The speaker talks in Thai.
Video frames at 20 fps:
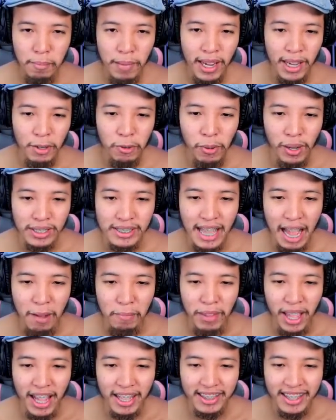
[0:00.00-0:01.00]
เมจหัวสา
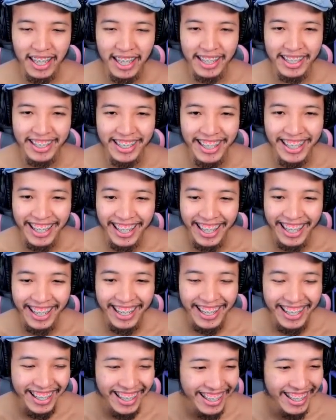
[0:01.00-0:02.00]
บเด้งติดเกิ
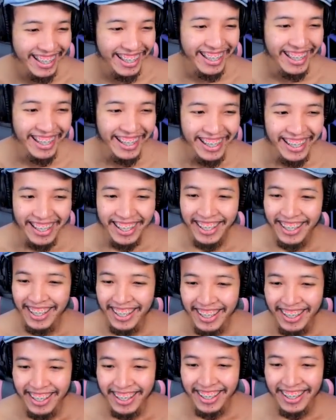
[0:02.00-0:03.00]
นคอมจั
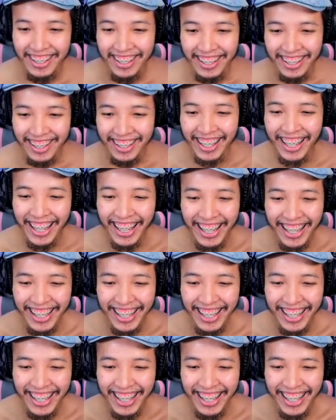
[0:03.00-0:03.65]
ดเลย